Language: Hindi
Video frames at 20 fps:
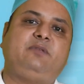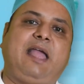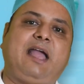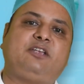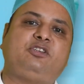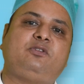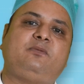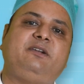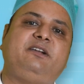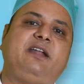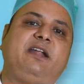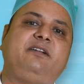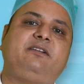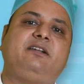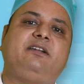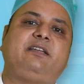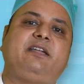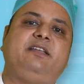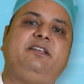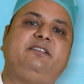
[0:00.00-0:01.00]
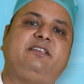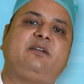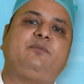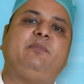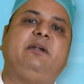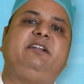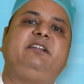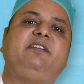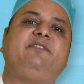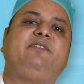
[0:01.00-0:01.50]
एक्चुअली डेंटल केरीज एक
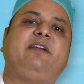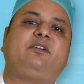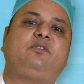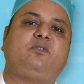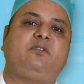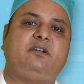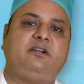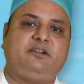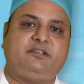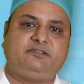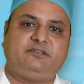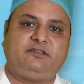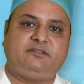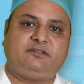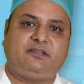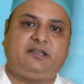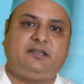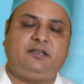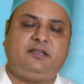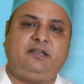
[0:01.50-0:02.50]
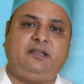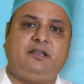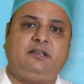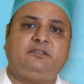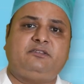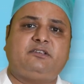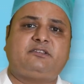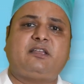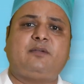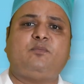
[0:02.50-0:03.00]
मल्टी फैक्टोरियल डिजीज़ है
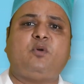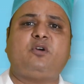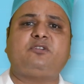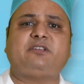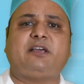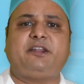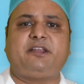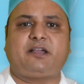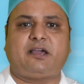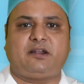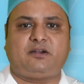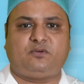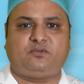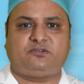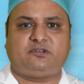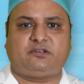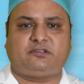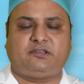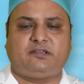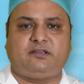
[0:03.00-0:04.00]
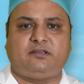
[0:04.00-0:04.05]
जिसके बहुत सारे कारण हो सकते